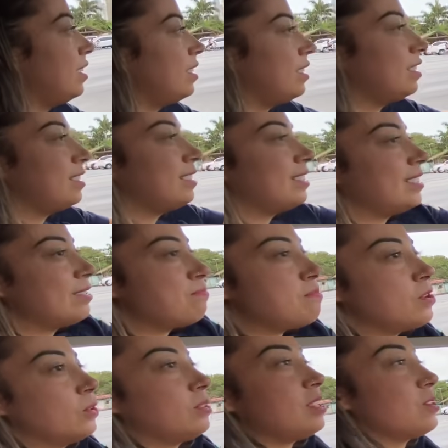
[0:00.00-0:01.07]
Laine.
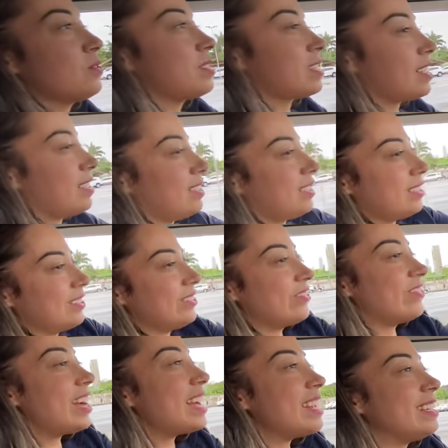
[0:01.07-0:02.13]
Meu Deus, cara.
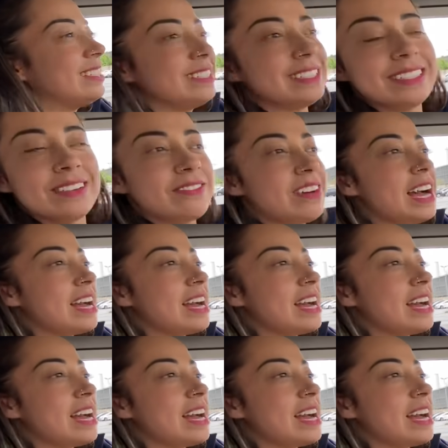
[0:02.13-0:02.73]
Vai. Vai. Olha